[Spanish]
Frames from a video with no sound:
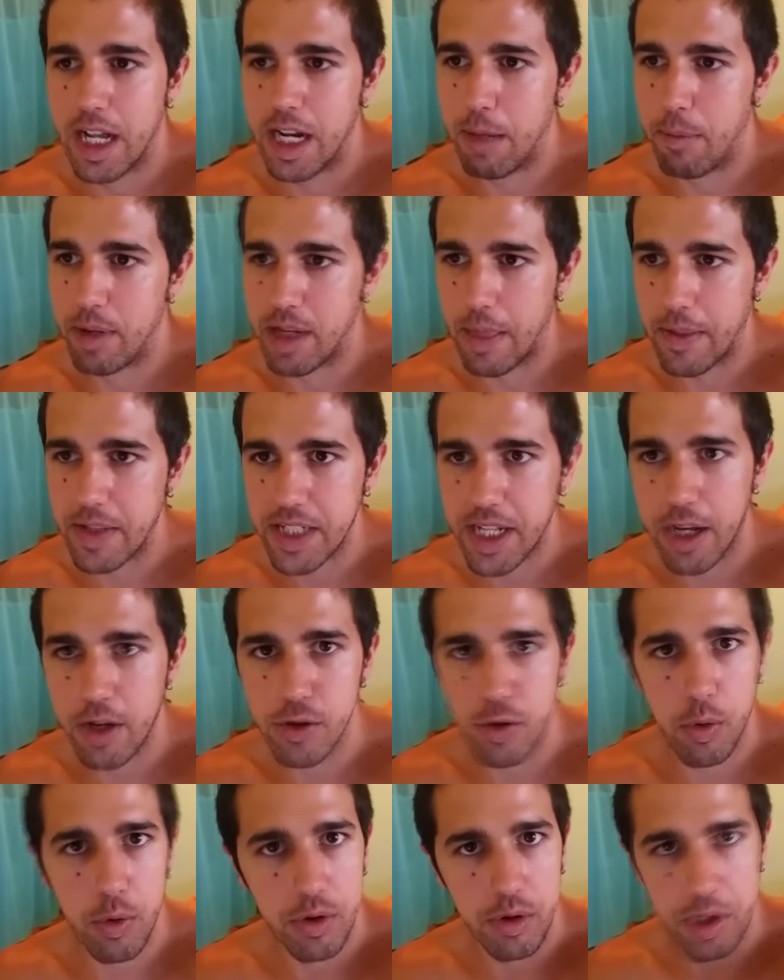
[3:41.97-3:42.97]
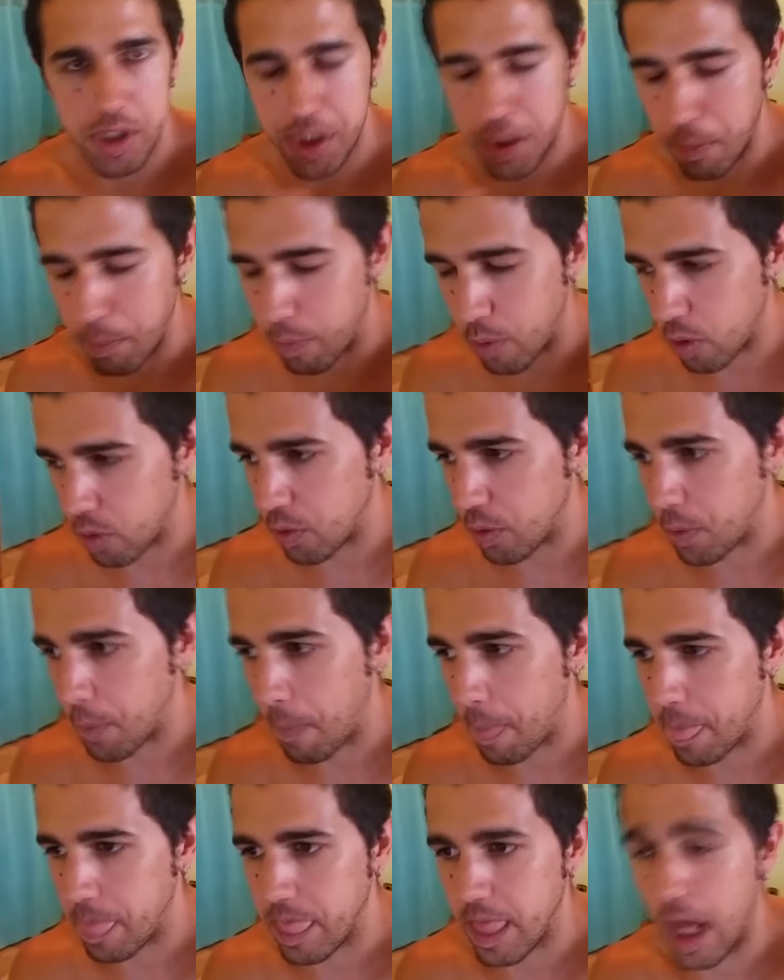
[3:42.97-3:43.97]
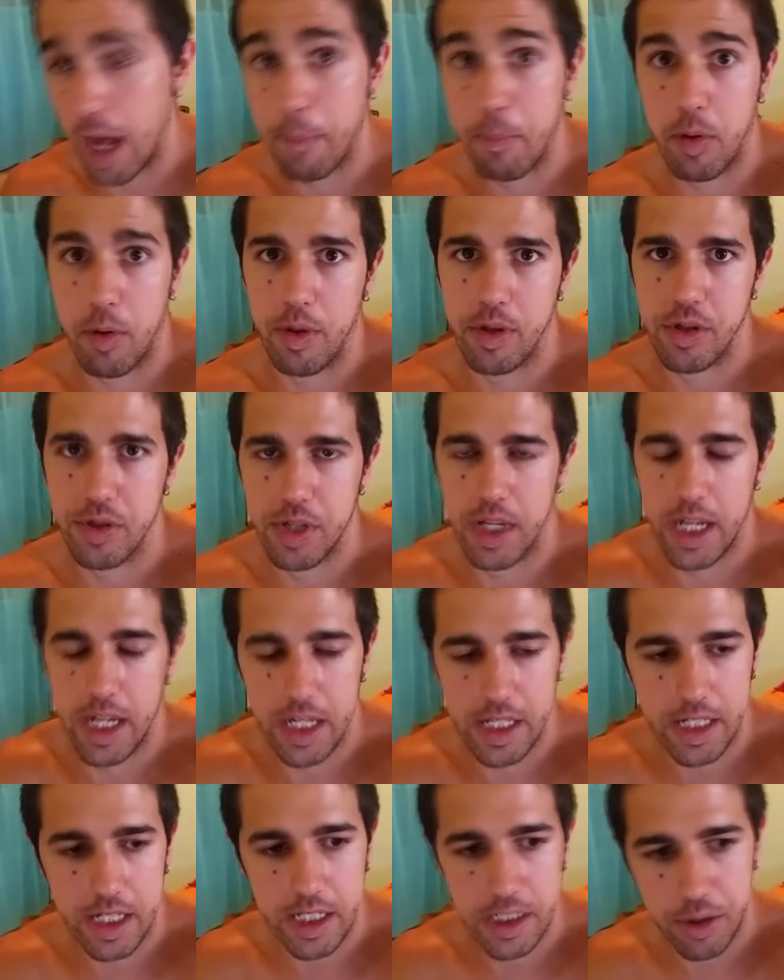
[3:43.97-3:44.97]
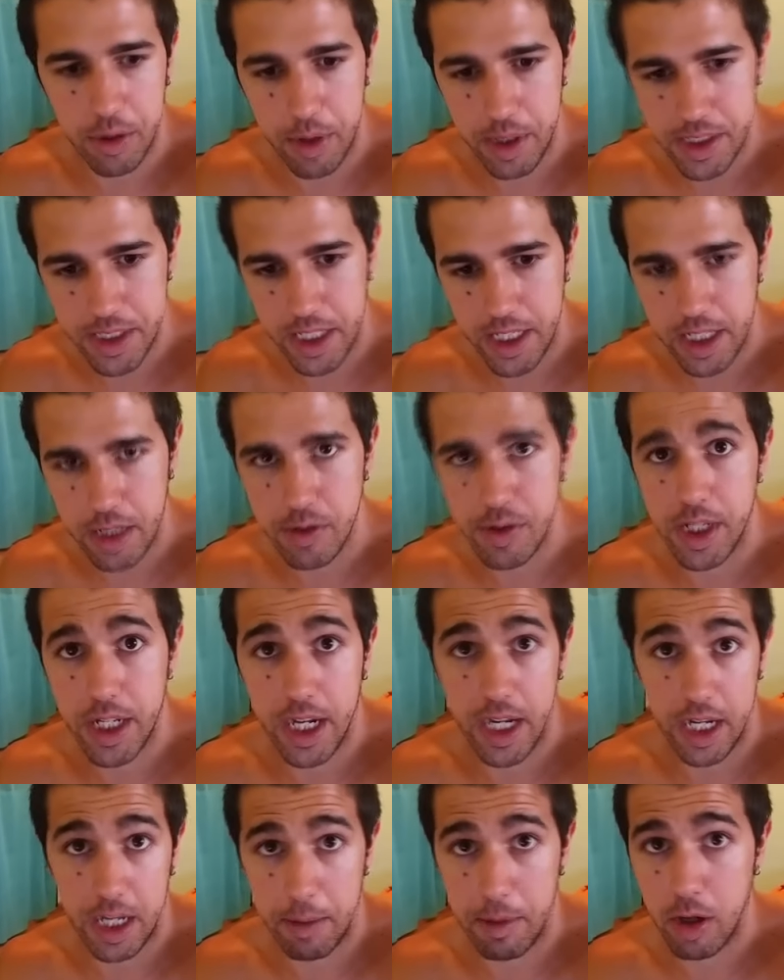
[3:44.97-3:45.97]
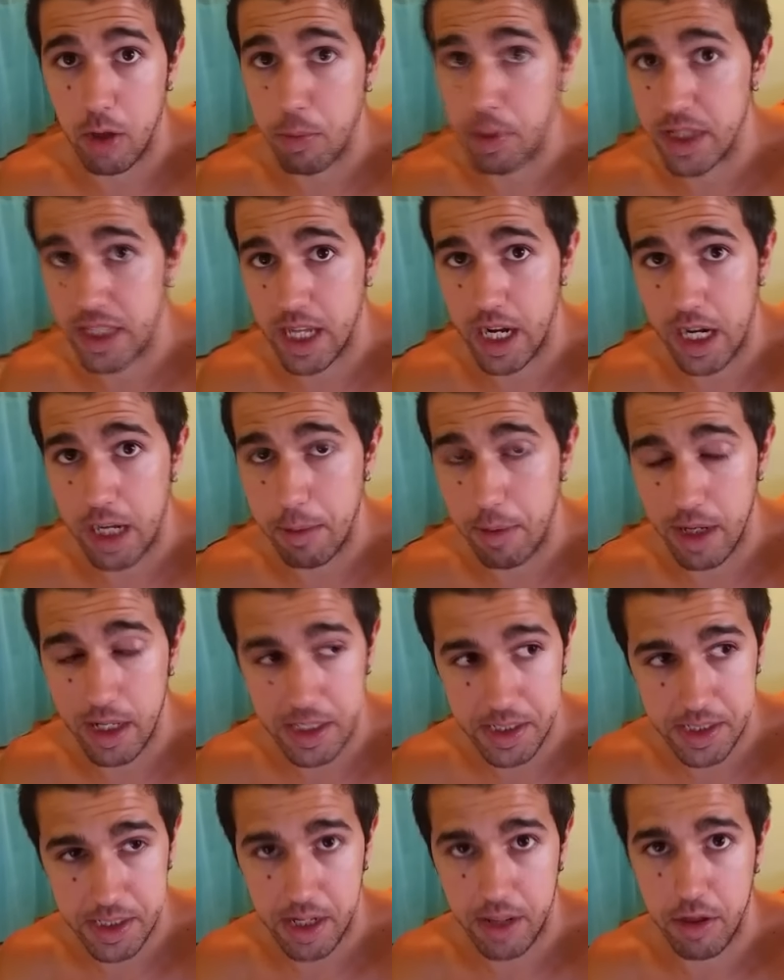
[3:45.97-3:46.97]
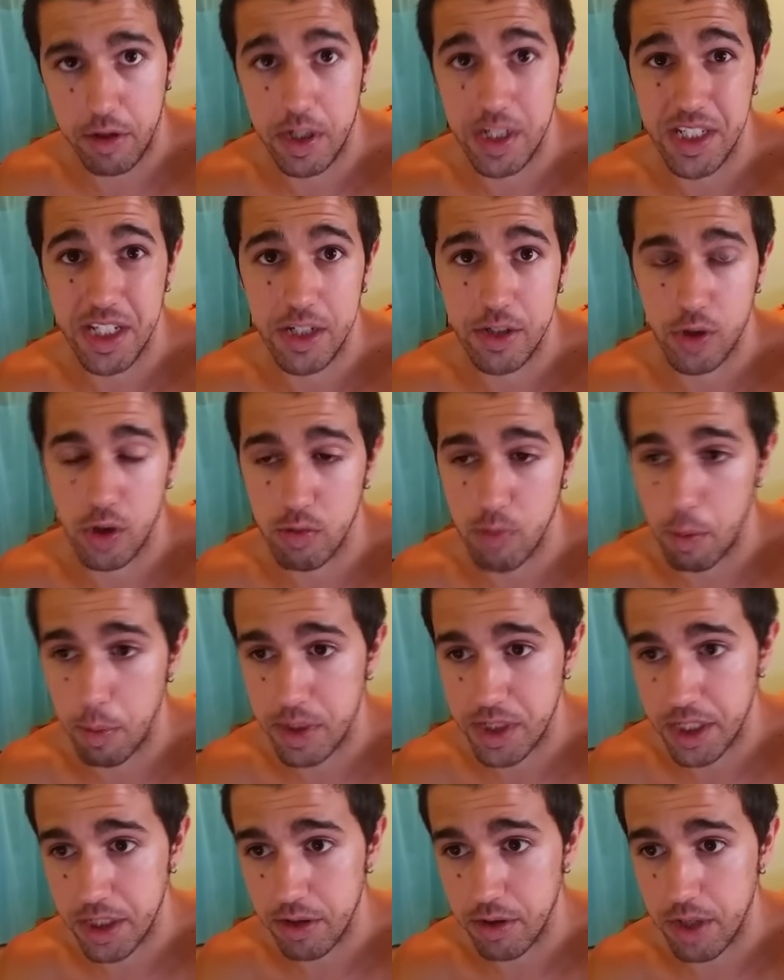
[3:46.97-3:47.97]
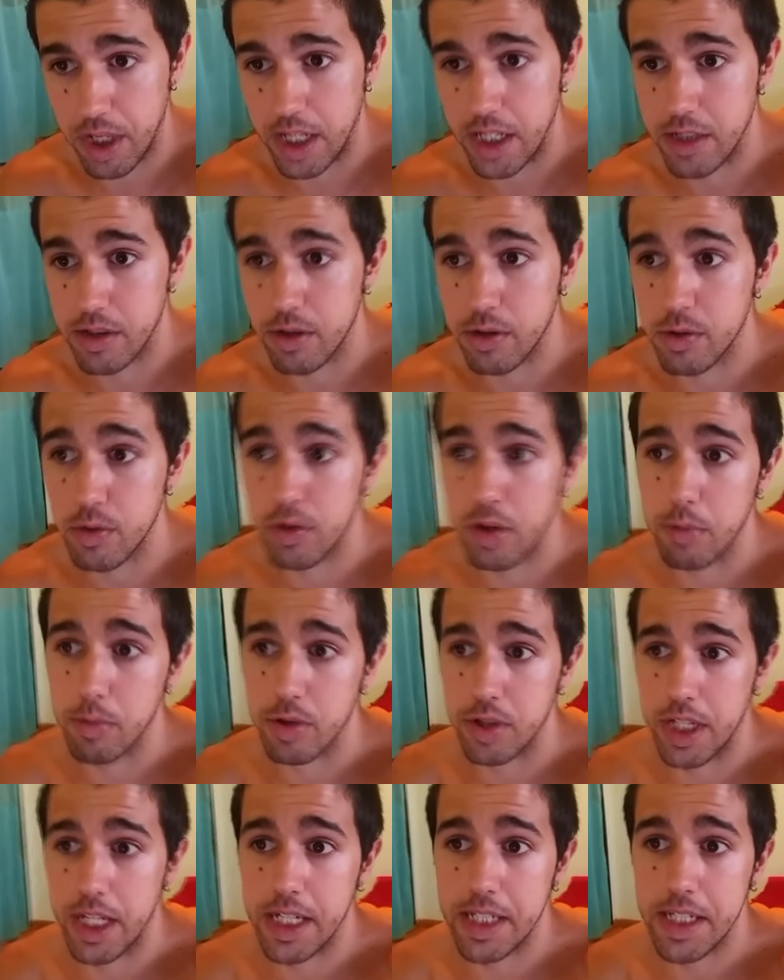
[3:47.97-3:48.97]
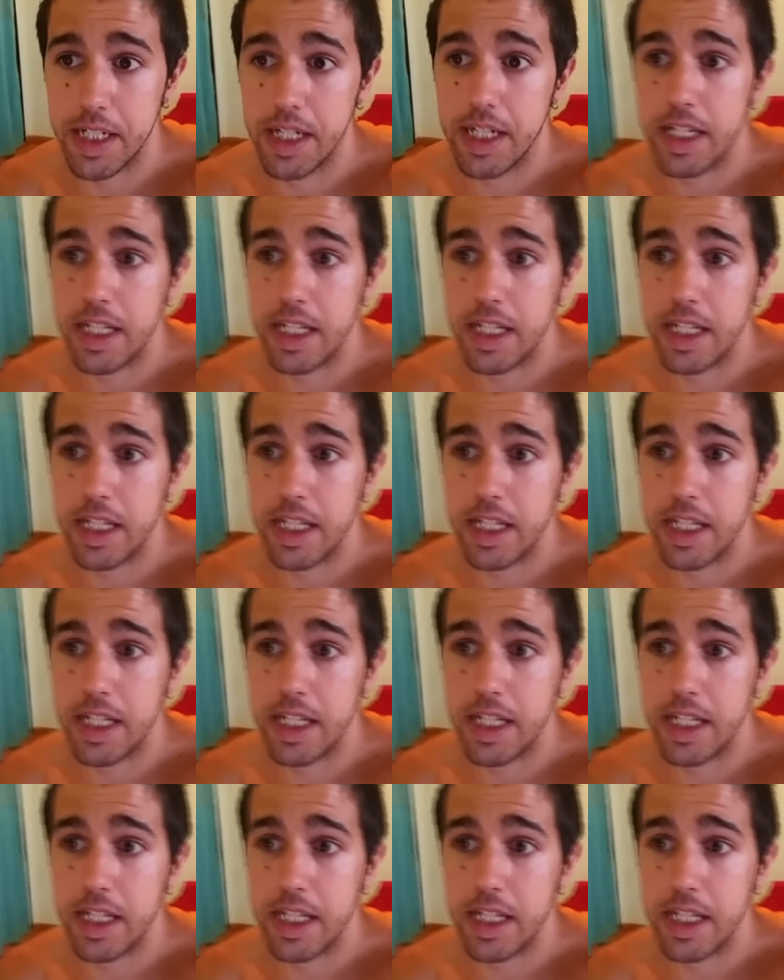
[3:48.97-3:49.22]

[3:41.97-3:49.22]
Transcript: la verdad es que os cuento así un poco, ya aprovecho ya, ya que estoy así, que os dije que iba a comentar a nivel de sensaciones y eso, cómo me siento ya en estos últimos días,